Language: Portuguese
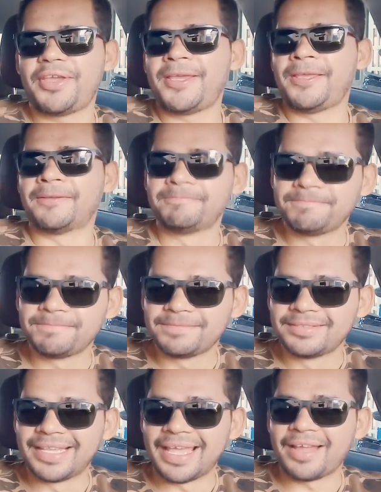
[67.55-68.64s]
E aí,
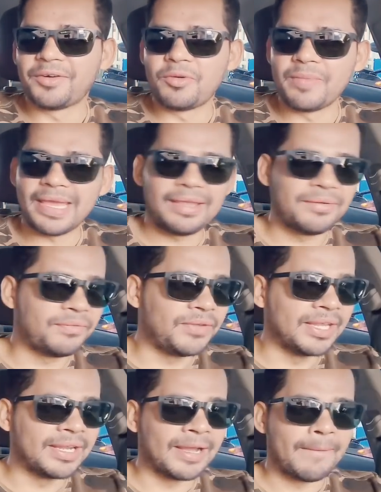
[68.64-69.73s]
né? Como é que
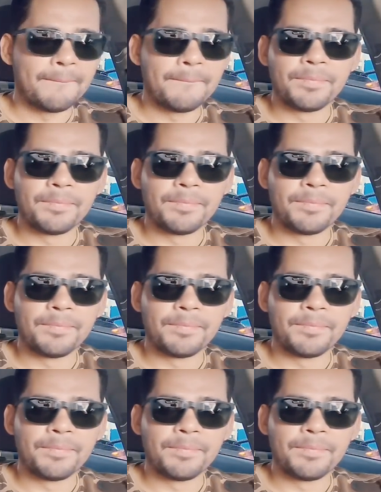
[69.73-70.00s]
fica?